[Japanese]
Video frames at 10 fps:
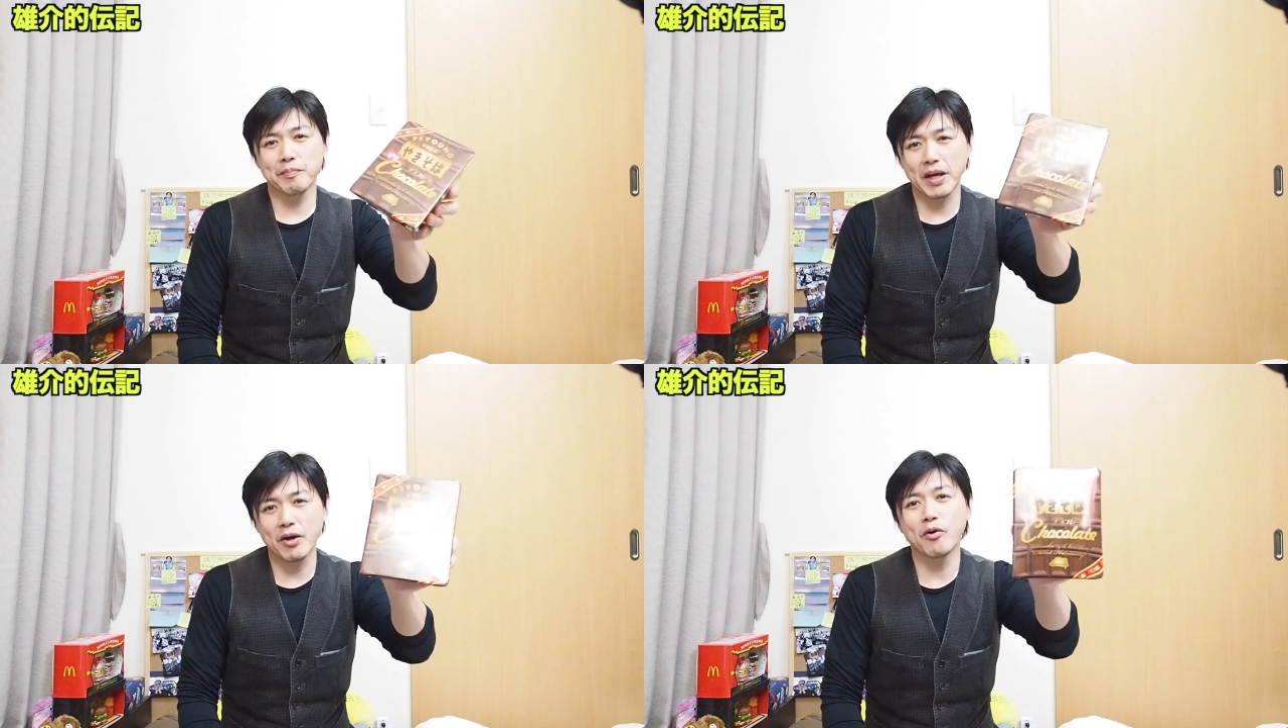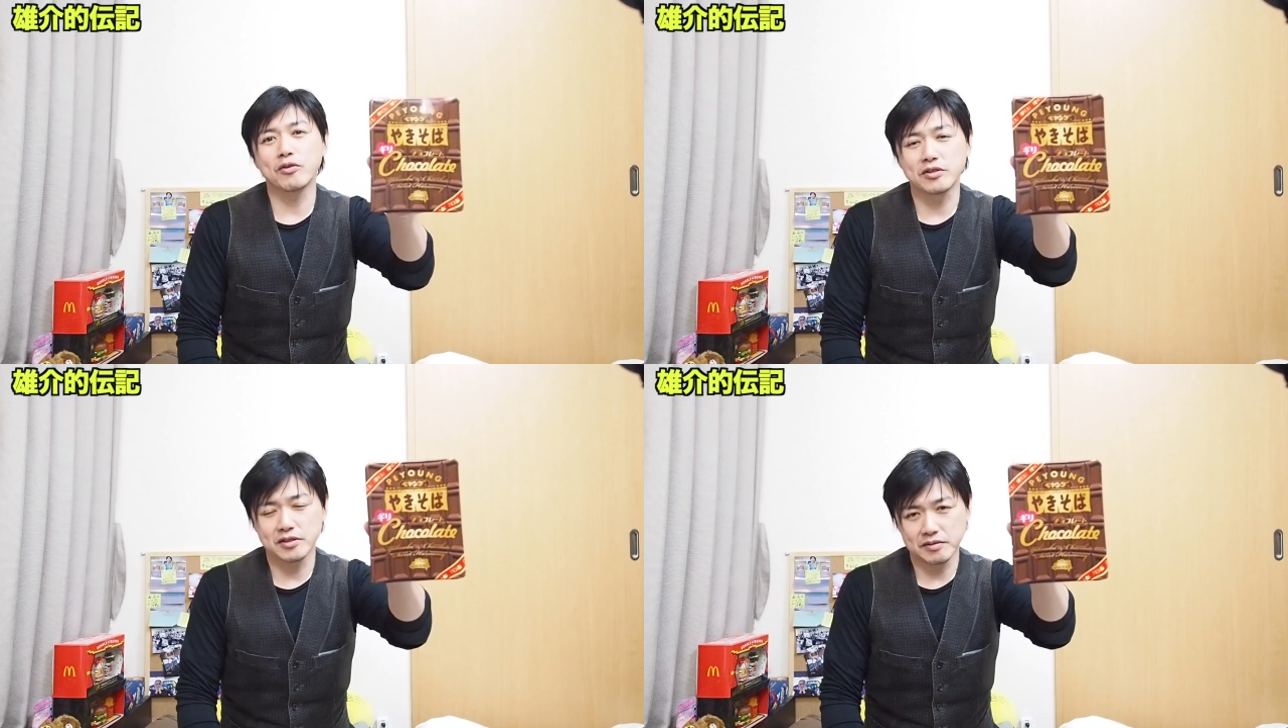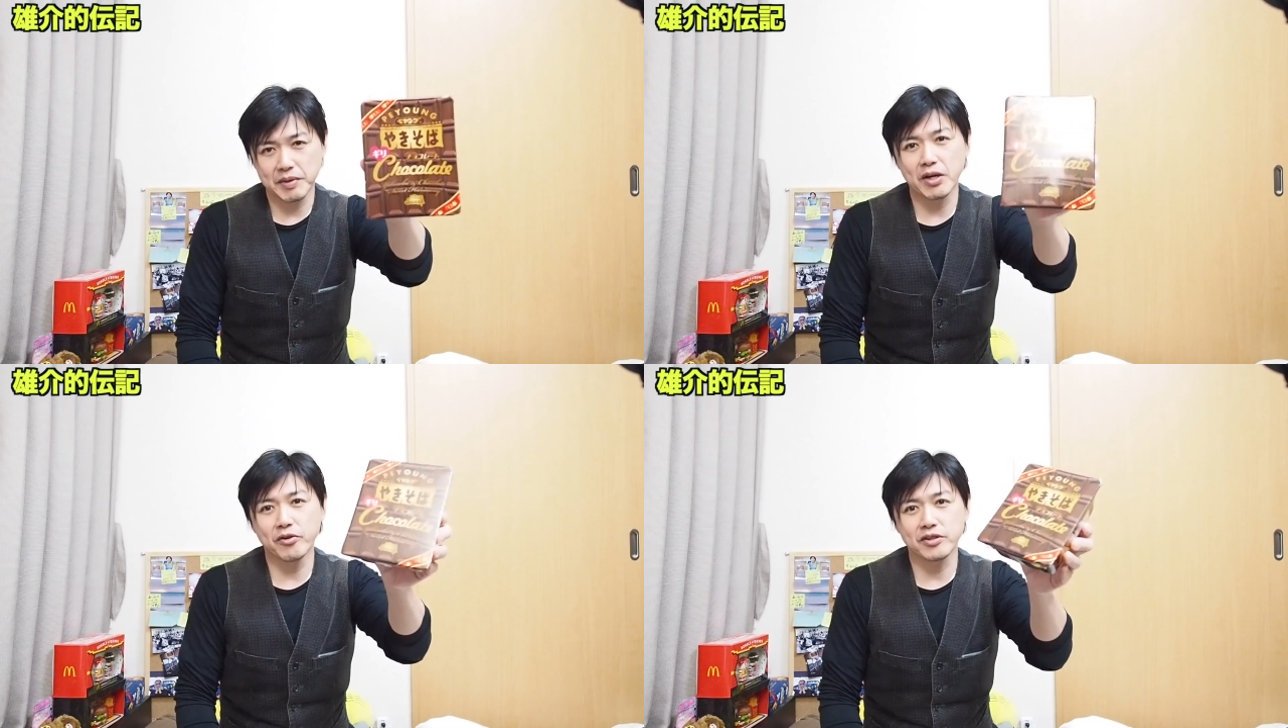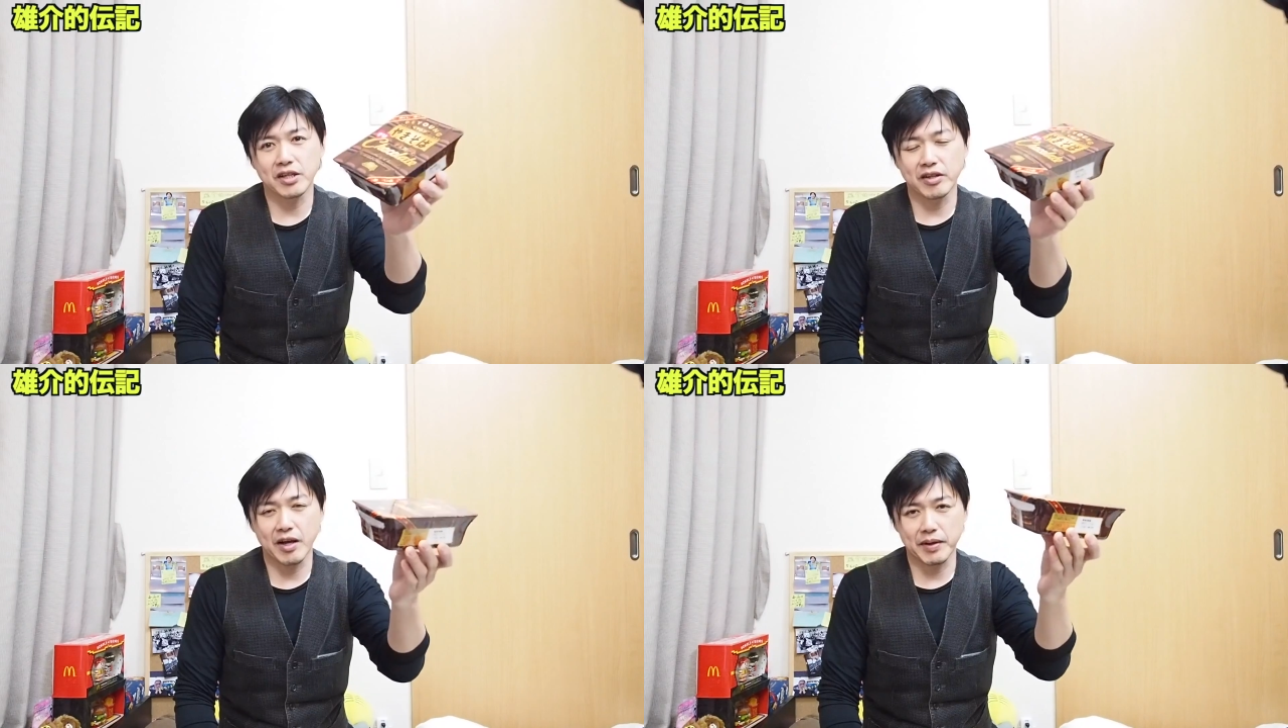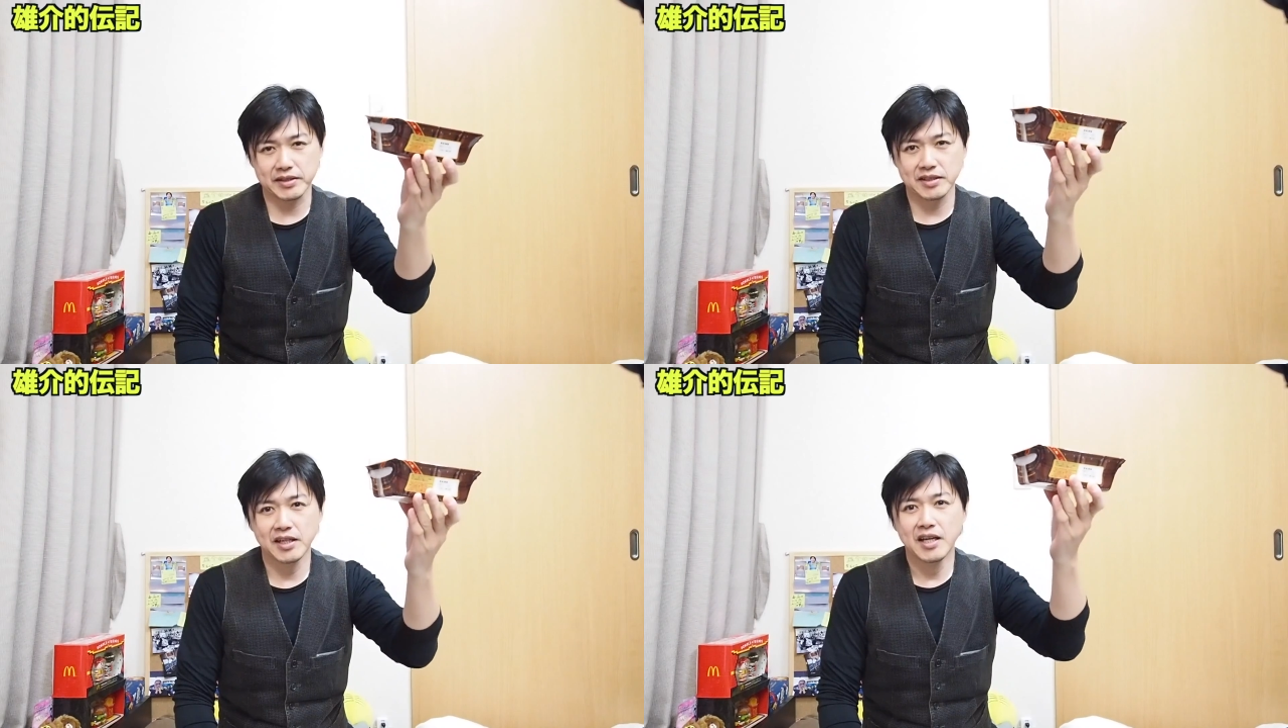ペヨングペヨングでございま
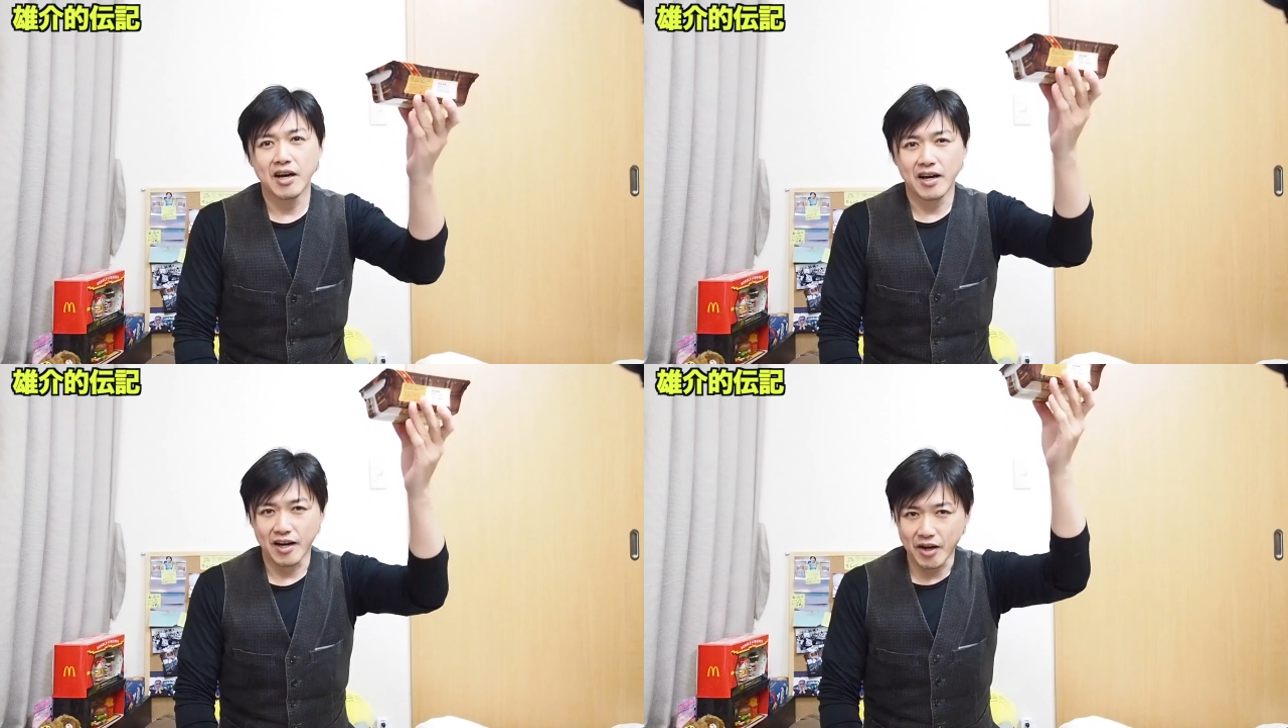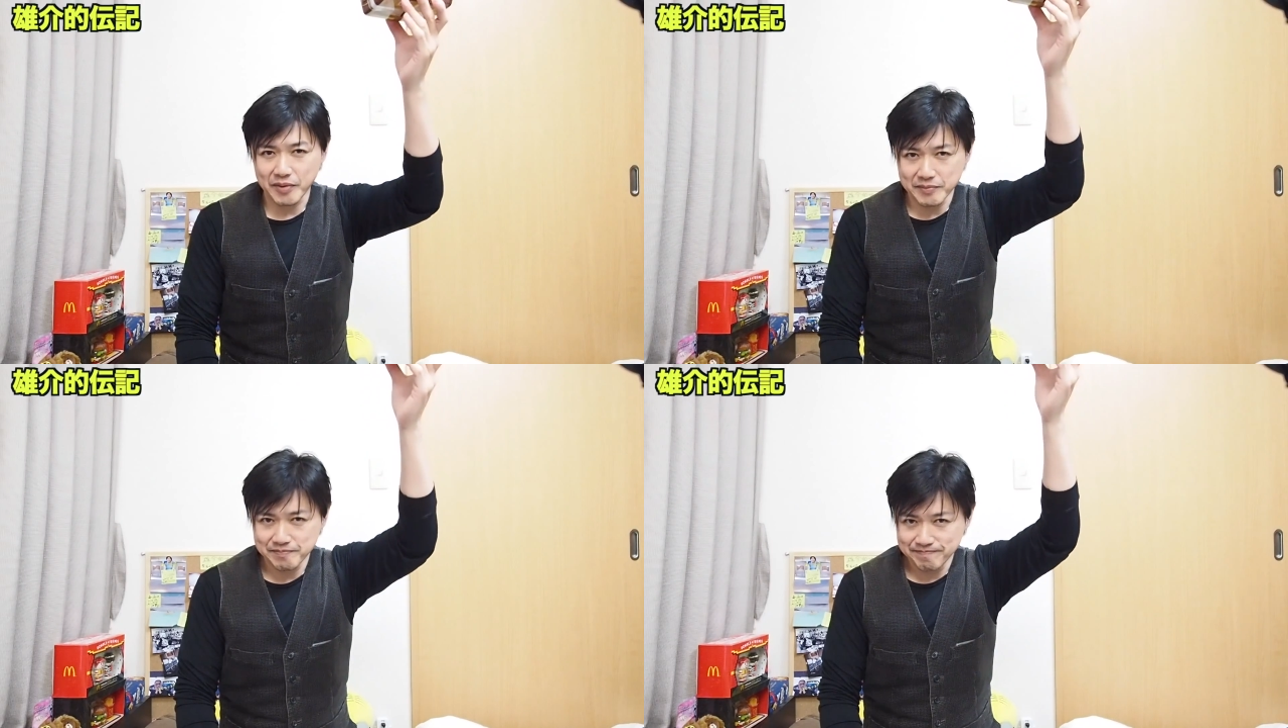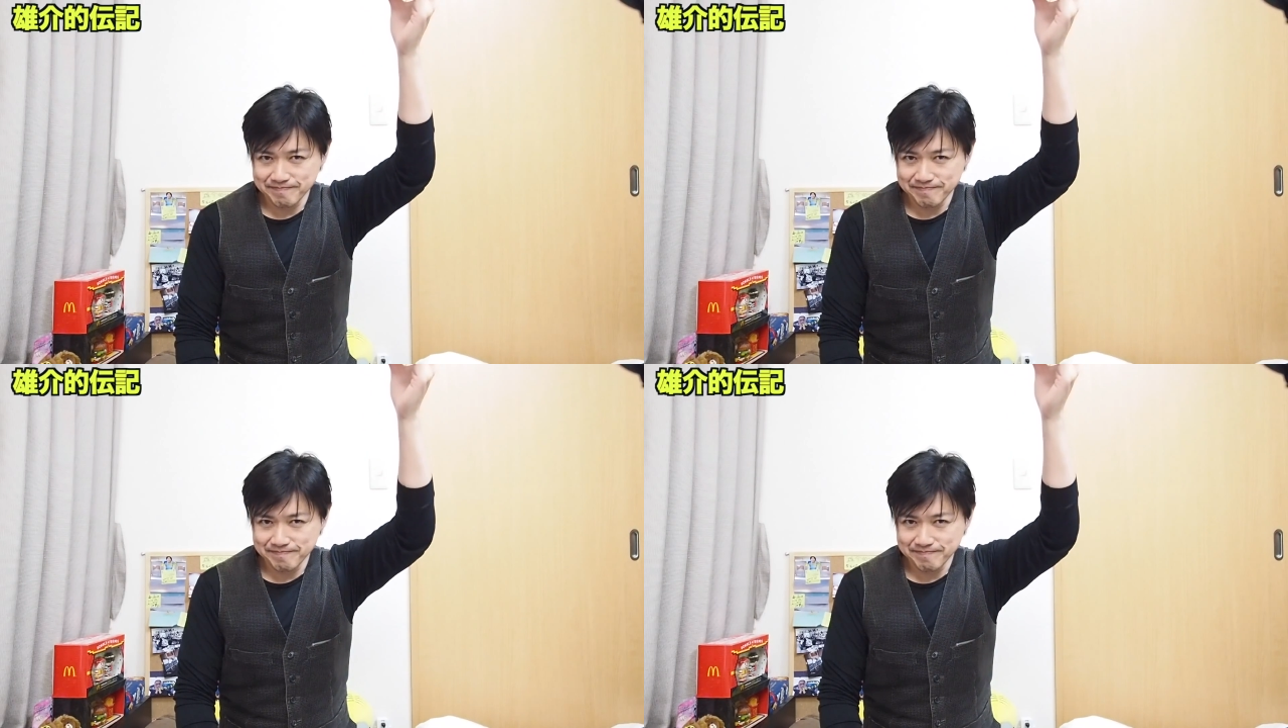す。オープン。